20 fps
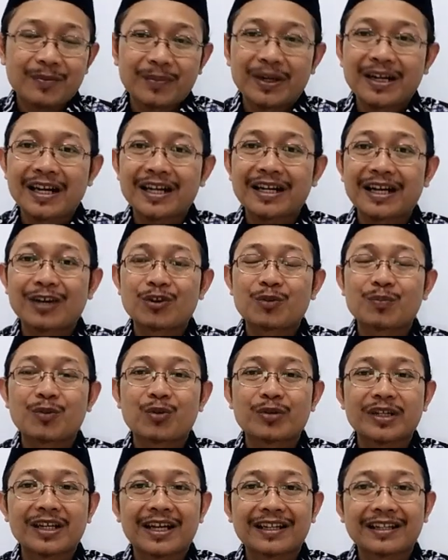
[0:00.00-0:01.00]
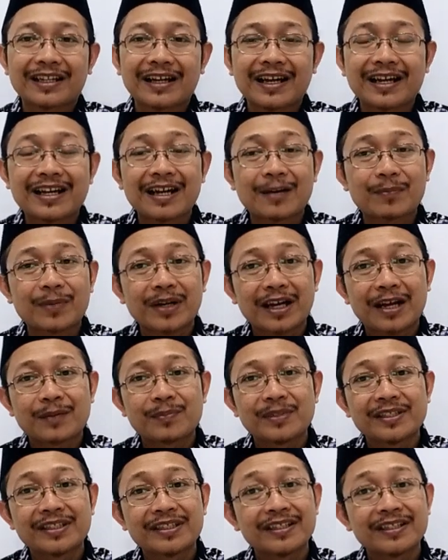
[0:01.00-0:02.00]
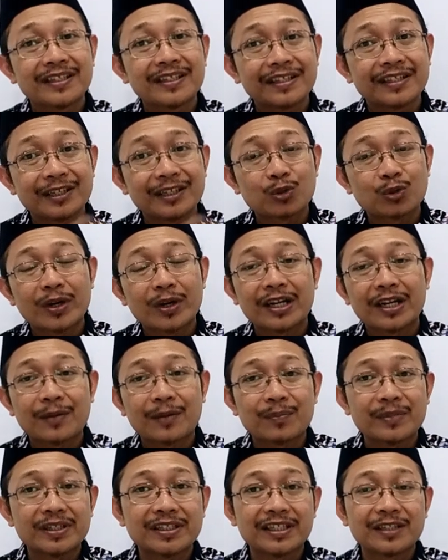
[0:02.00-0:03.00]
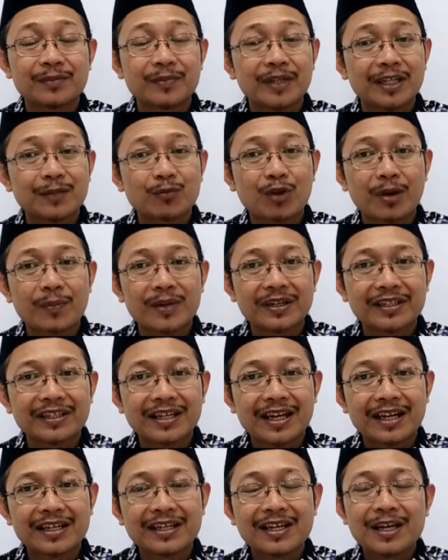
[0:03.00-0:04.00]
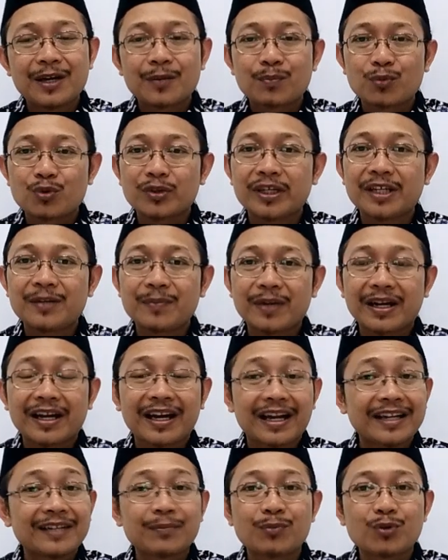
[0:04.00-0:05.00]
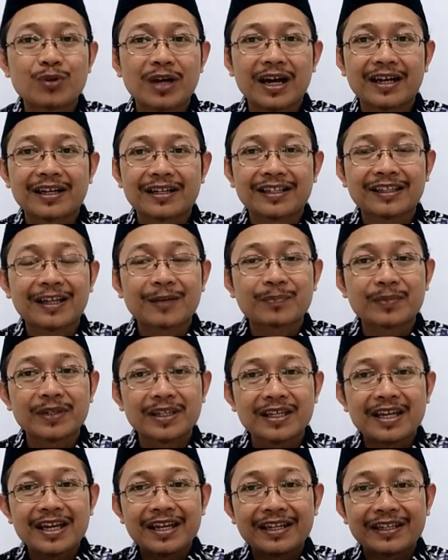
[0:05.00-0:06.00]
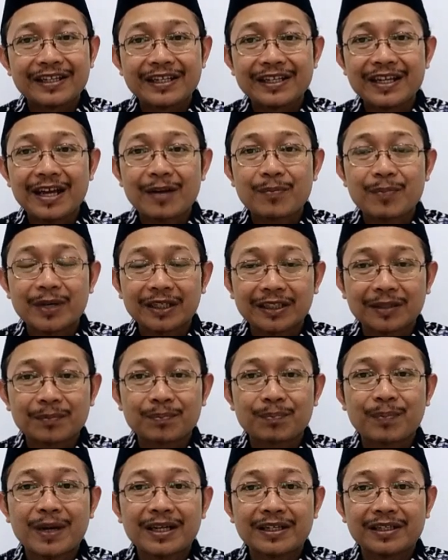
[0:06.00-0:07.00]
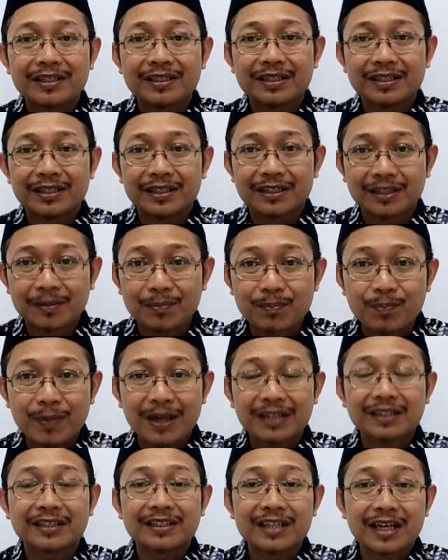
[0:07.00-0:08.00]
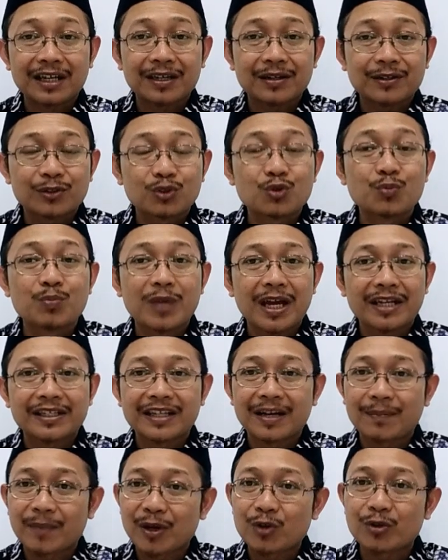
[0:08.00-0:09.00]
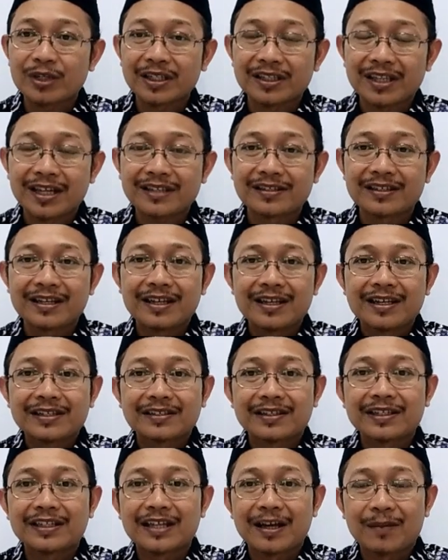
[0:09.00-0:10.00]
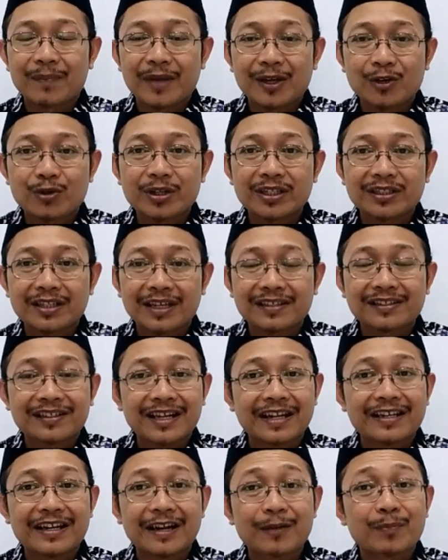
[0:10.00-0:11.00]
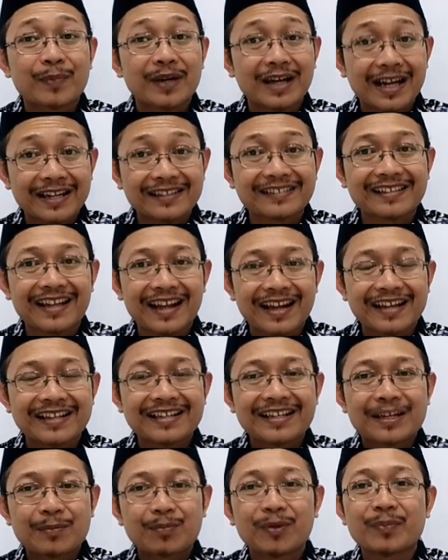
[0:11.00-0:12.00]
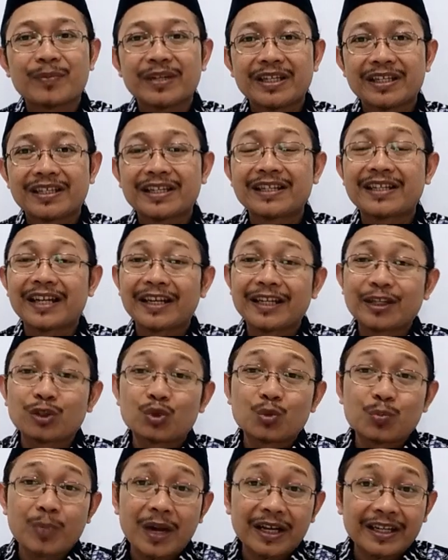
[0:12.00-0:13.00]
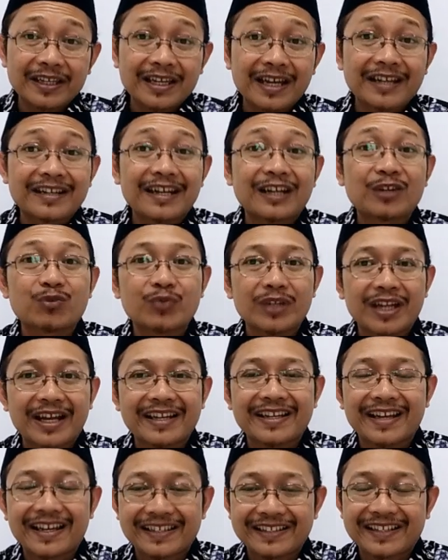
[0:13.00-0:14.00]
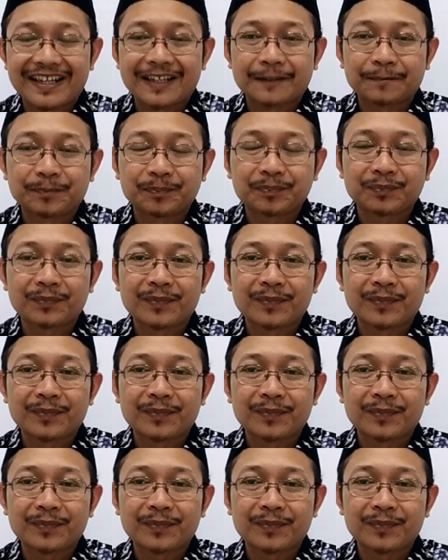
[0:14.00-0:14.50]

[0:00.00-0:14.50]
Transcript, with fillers: Padahal kalau mau dikatakan apakah masjid gede itu adalah masjid milik Muhammadiyah, mungkin barangkali bukan, tetapi dia bertempat di tempat yang jumlahnya mayoritas sehingga mayoritas kadang merasa memiliki dan itu bagian dari wilayahnya.